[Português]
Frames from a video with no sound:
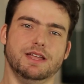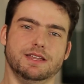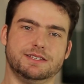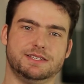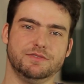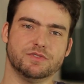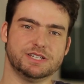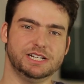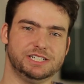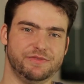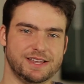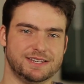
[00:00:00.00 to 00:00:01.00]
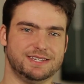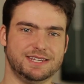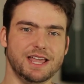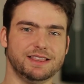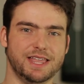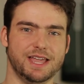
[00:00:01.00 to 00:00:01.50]
se você tivesse
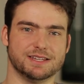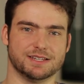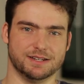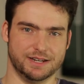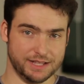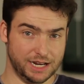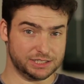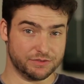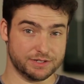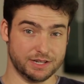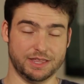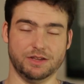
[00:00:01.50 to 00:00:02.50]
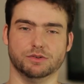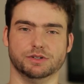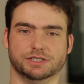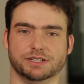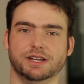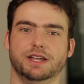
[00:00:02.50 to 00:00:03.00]
certeza, na idade que você tem
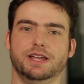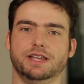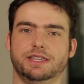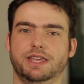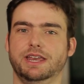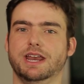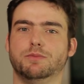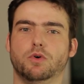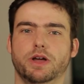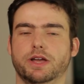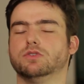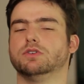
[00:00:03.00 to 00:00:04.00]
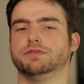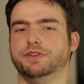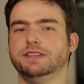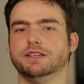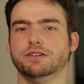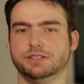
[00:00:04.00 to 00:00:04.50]
hoje, que iria morrer com
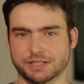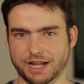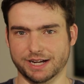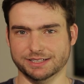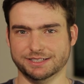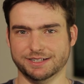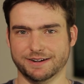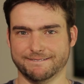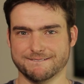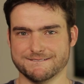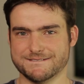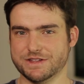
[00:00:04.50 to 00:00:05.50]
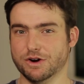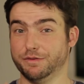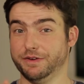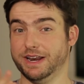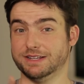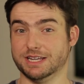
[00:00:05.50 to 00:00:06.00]
90 anos de idade, e eu
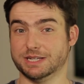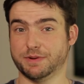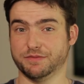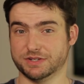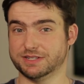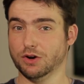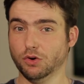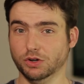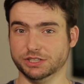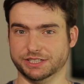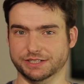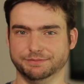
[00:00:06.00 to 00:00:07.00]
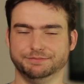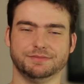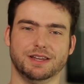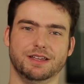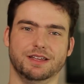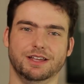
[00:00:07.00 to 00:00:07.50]
oferecesse para você hoje
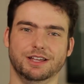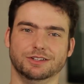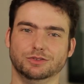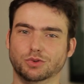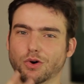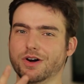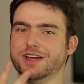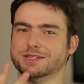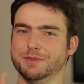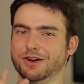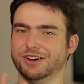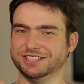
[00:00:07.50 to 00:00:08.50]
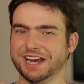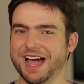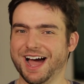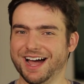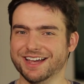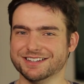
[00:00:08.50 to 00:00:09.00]
2 milhões de
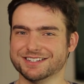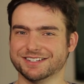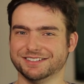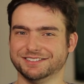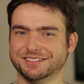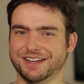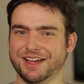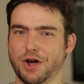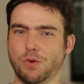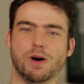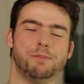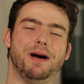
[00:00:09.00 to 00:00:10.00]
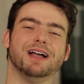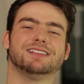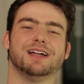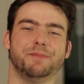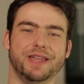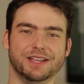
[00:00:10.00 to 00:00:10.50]
reais, um
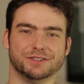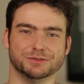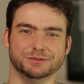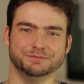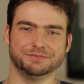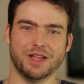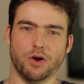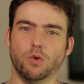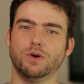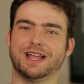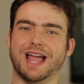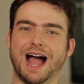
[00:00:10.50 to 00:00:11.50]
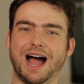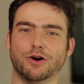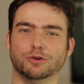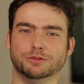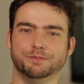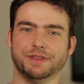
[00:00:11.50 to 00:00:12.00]
apartamento, um
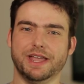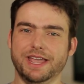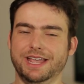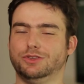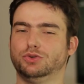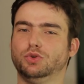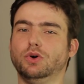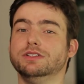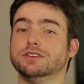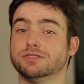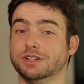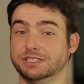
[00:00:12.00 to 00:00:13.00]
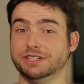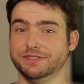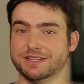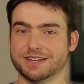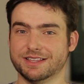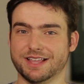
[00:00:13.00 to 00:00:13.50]
carro e todas as suas
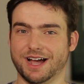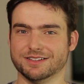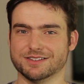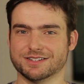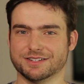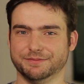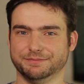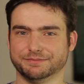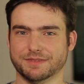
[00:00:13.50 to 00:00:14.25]
dívidas quitadas,